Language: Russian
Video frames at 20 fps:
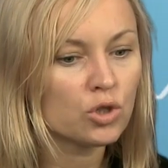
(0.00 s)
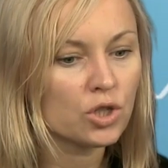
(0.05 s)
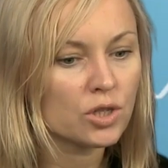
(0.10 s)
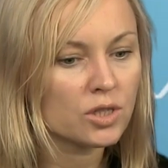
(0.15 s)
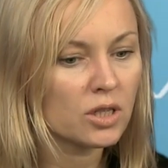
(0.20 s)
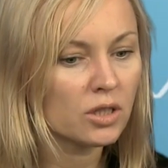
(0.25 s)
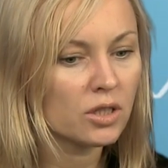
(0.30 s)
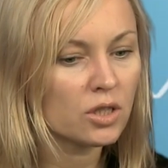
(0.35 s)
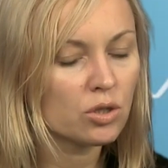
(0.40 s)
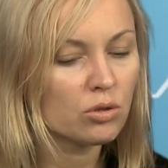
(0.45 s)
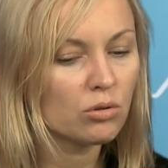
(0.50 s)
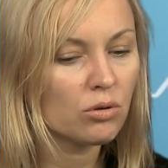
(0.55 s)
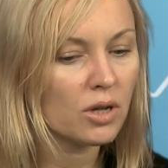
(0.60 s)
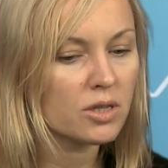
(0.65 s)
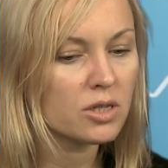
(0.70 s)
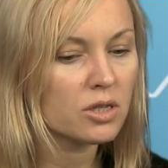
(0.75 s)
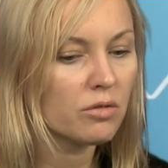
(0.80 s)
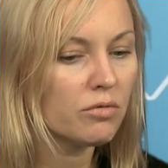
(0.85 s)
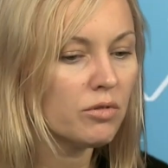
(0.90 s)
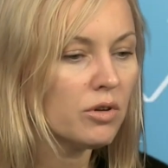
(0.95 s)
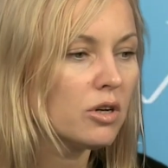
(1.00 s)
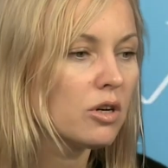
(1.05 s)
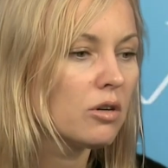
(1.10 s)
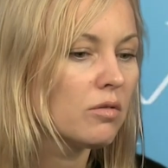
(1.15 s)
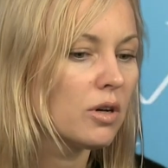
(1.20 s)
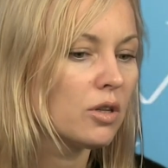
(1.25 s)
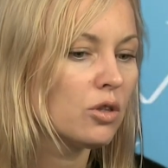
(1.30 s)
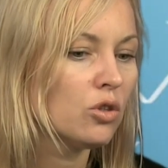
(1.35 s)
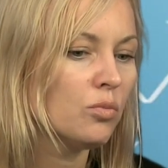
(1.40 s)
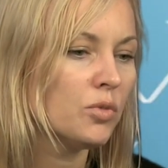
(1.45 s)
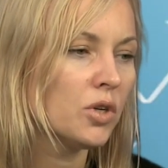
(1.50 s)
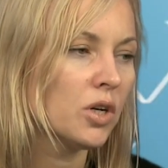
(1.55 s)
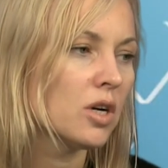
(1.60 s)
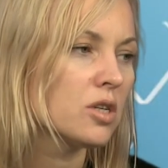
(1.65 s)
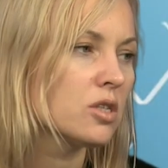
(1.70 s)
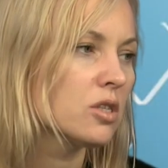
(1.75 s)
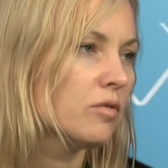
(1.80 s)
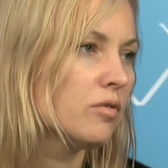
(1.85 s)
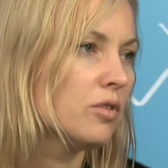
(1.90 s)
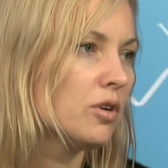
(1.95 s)
кто сейчас на этой ситуации выигрывает? Ну, мне
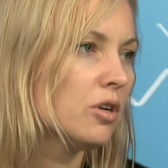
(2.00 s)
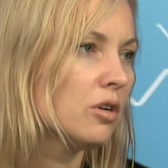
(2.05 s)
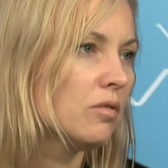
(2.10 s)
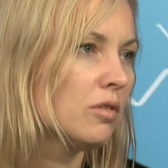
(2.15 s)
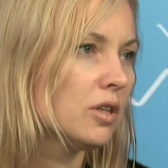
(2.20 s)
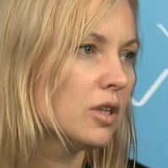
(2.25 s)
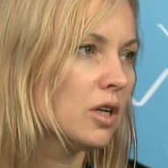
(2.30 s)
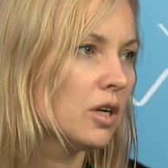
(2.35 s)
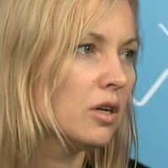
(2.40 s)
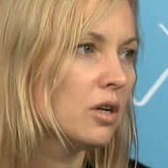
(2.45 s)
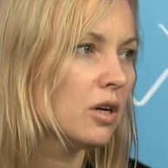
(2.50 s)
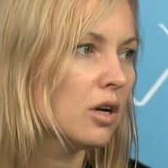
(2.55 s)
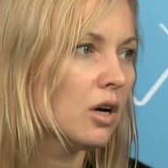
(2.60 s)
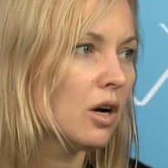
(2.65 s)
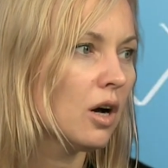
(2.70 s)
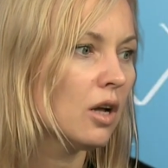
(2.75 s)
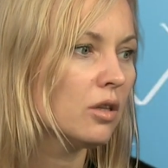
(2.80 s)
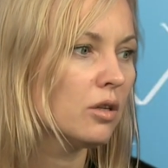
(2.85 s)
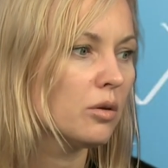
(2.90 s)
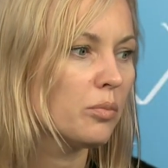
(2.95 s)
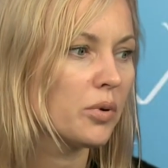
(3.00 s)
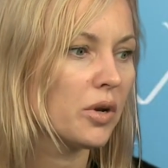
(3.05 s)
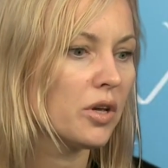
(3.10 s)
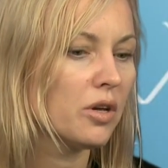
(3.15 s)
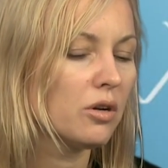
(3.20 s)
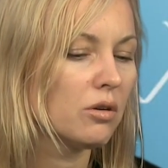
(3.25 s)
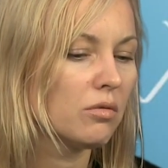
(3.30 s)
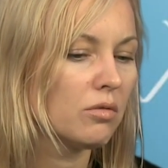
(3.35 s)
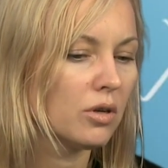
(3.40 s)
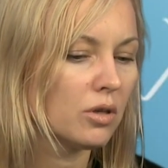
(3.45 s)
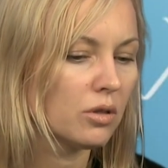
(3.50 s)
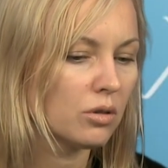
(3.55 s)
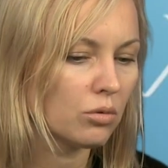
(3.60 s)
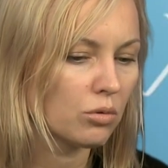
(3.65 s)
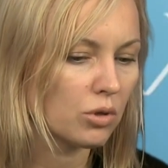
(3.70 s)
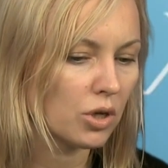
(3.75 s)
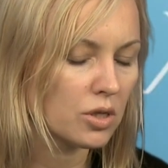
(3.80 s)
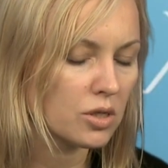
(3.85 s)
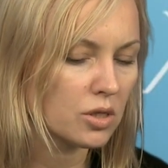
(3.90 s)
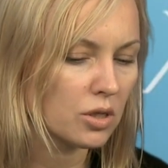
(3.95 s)
кажется, выигрывает олигархат и проигрывает
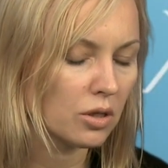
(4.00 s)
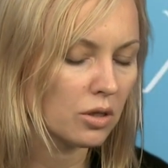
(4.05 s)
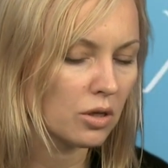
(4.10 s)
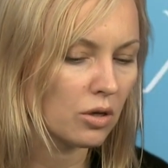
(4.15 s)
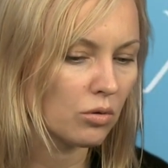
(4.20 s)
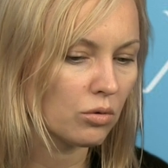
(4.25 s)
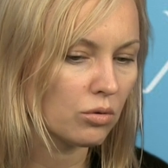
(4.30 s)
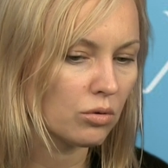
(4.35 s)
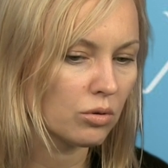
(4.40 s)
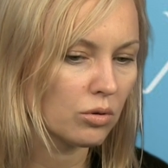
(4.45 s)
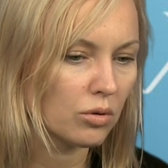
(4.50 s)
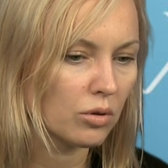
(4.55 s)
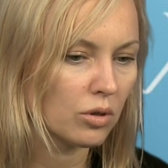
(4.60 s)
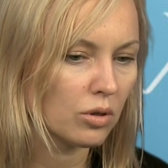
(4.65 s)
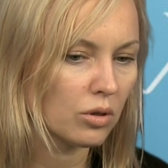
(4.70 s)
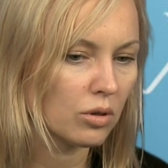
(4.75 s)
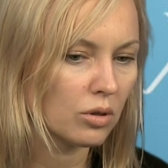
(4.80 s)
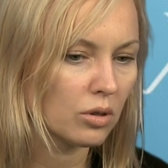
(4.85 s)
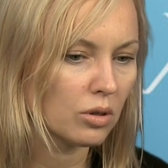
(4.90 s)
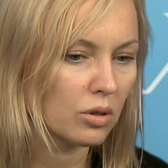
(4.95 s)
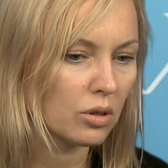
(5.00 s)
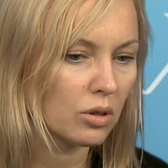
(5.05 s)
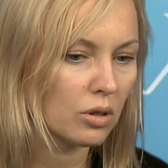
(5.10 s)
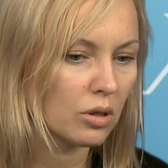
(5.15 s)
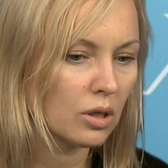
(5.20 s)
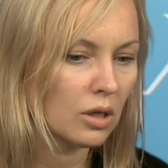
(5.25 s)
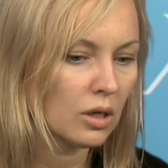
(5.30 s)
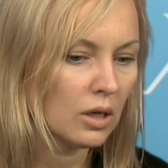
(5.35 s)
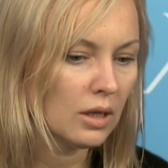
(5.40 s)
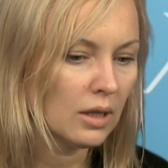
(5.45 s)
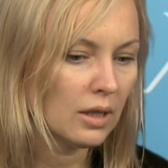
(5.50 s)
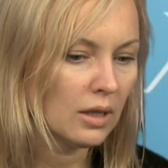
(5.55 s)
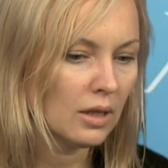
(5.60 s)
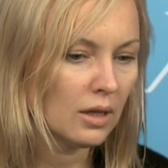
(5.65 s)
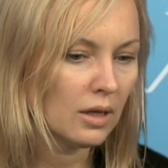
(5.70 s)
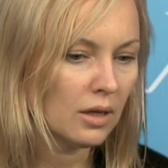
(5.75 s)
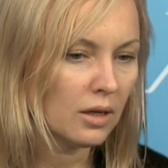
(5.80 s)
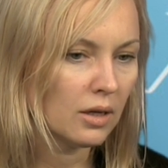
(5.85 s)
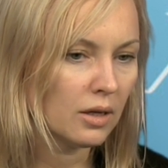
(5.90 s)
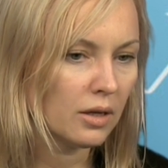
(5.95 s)
украинский народ. Э,
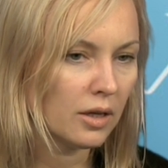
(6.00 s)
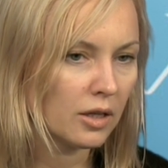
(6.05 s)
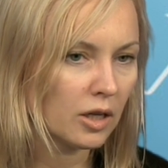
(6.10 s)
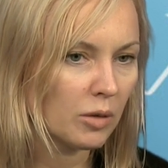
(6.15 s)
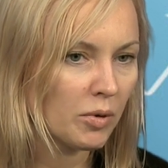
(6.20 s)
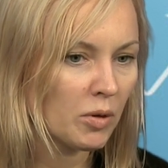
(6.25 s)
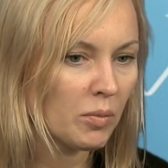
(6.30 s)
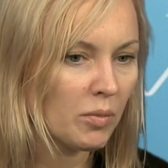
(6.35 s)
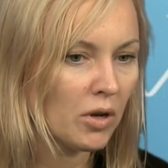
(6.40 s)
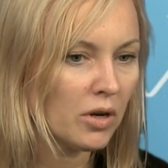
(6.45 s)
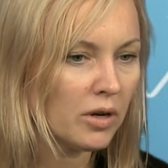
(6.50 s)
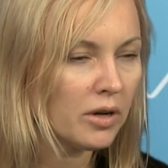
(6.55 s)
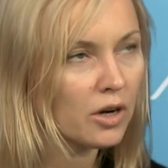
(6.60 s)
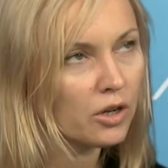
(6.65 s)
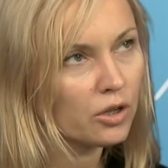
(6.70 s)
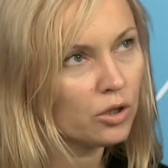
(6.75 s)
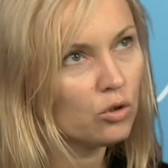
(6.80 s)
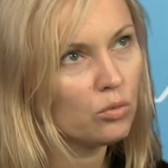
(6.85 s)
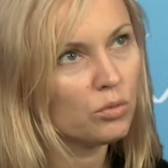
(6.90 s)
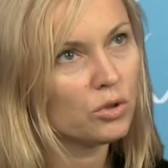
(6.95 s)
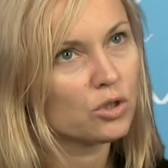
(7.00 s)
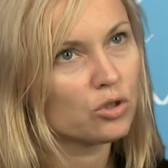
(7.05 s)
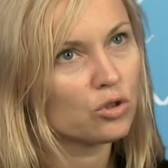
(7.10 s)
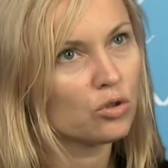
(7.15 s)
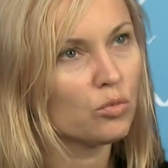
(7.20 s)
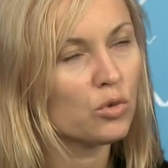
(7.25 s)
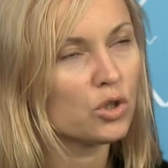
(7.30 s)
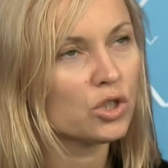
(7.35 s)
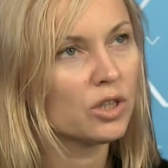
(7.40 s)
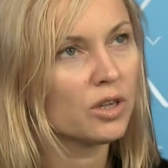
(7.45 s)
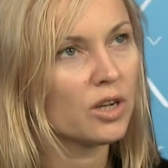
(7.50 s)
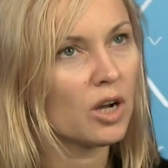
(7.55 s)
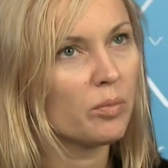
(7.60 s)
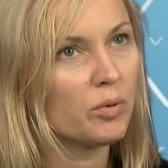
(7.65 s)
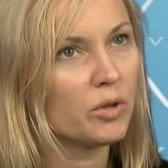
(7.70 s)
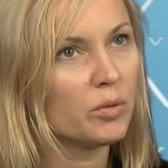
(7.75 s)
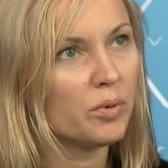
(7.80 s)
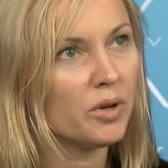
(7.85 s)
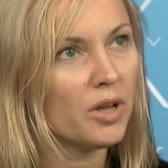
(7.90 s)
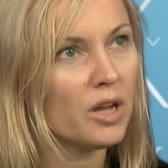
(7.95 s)
я так понимаю, олигархи думали, что можно как
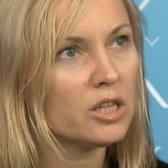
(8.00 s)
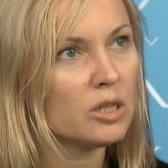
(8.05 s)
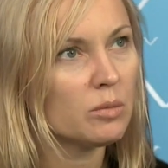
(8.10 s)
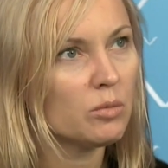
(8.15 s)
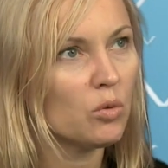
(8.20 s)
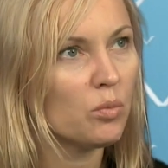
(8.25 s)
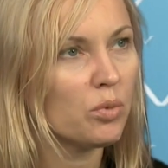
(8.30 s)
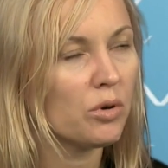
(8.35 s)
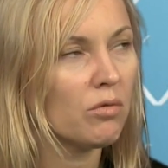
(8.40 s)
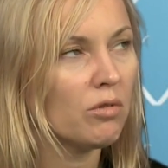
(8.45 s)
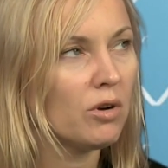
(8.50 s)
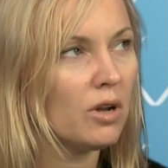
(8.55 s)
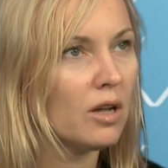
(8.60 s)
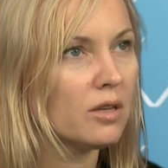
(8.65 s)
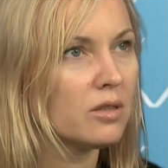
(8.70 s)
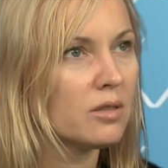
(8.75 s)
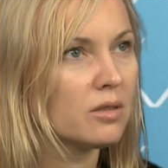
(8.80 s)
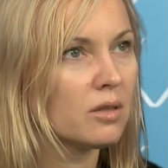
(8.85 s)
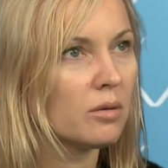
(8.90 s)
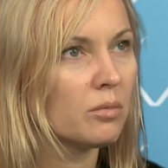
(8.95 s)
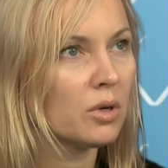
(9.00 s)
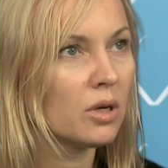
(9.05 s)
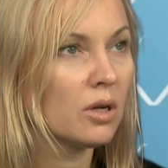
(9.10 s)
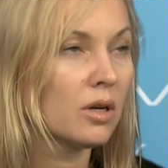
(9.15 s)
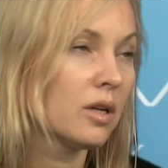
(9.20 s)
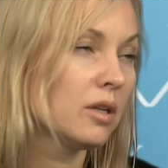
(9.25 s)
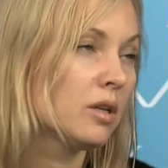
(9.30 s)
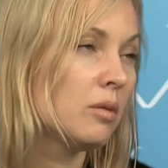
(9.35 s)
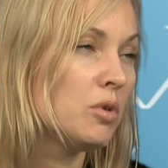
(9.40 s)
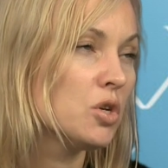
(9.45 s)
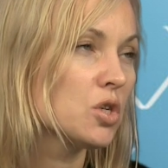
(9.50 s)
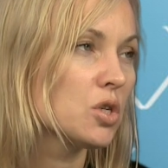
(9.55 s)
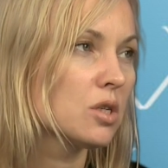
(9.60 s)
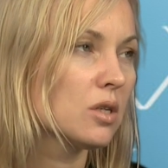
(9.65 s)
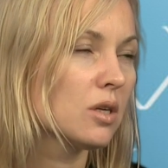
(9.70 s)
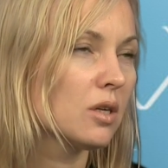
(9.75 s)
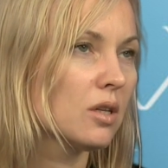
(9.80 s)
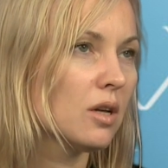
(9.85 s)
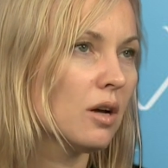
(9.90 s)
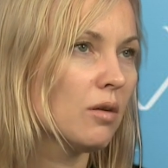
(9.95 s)
предприятиями управлять, там,
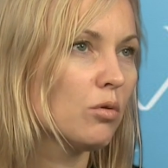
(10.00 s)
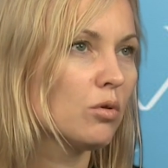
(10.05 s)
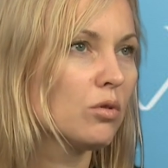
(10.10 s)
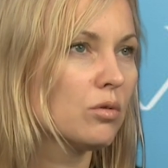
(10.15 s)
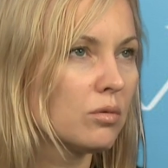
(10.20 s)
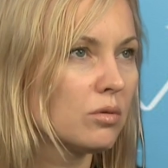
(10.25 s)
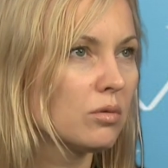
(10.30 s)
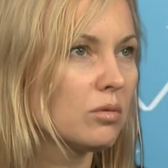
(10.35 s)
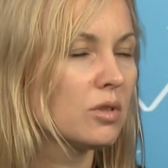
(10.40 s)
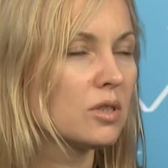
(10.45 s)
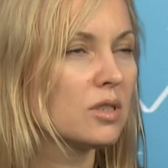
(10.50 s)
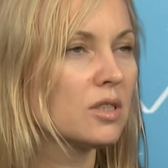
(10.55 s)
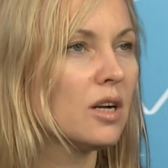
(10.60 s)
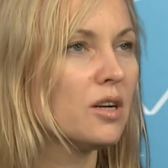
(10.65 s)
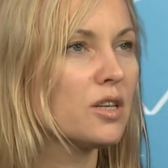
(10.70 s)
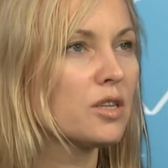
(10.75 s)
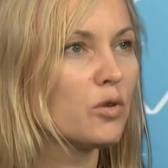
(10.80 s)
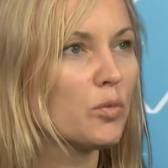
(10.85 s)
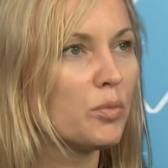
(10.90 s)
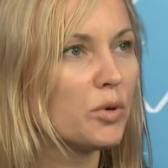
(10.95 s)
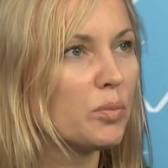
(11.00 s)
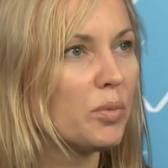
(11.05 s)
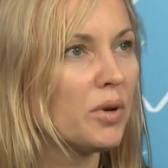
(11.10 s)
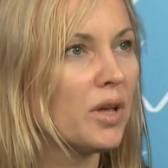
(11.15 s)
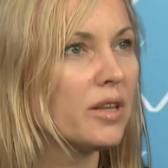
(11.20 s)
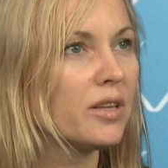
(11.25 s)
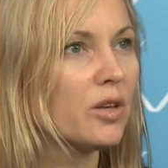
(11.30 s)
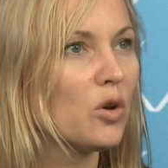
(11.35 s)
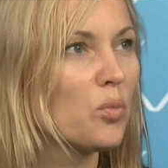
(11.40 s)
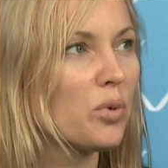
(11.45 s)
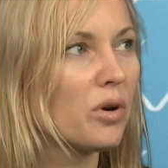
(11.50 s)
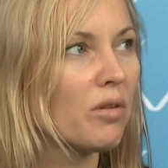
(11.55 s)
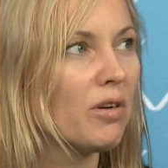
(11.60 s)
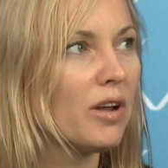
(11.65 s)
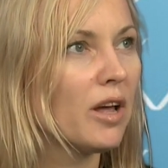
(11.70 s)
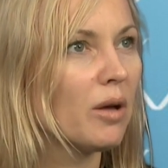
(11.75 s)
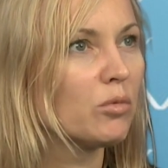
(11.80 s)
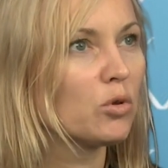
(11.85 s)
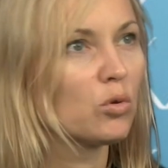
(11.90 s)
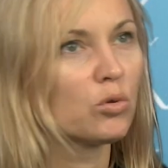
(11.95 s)
экономически, да, вот создали свое предприятие и
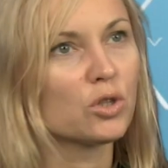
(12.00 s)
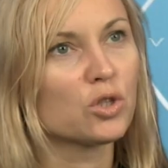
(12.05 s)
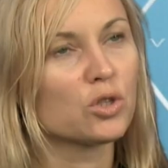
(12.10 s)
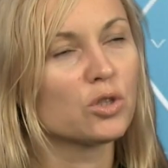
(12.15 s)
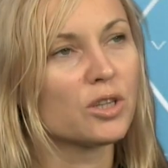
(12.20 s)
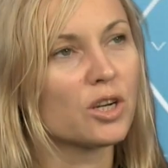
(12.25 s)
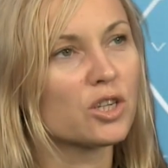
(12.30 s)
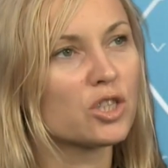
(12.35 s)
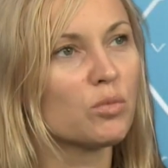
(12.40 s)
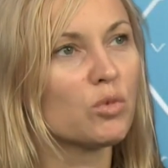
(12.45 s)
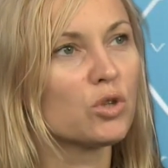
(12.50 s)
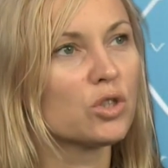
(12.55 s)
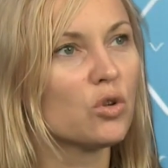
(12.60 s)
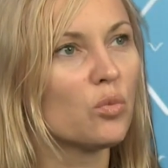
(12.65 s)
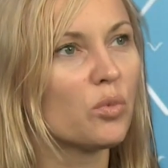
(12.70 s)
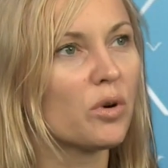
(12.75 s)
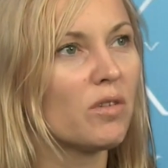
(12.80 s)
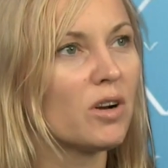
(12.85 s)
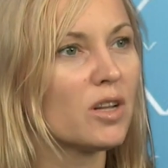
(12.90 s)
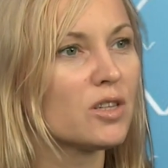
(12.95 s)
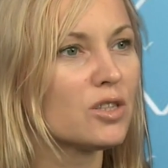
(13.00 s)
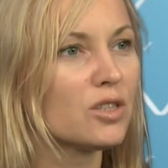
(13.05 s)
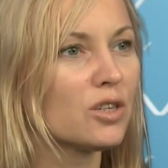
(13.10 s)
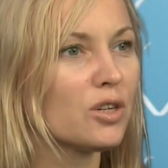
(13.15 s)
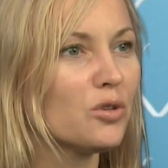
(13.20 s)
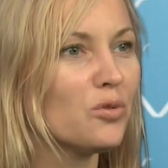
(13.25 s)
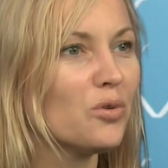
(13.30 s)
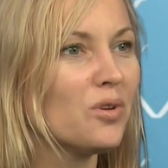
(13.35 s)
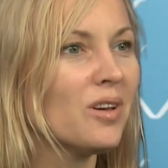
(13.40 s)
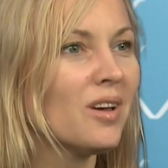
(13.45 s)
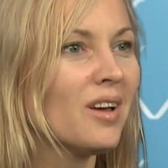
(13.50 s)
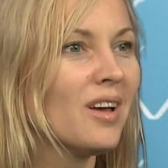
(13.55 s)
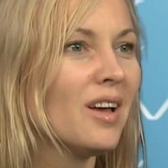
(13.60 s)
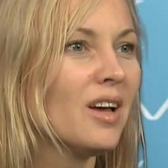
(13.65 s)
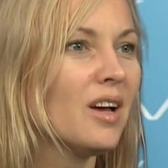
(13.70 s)
управляем, то точно так же можно управлять страной.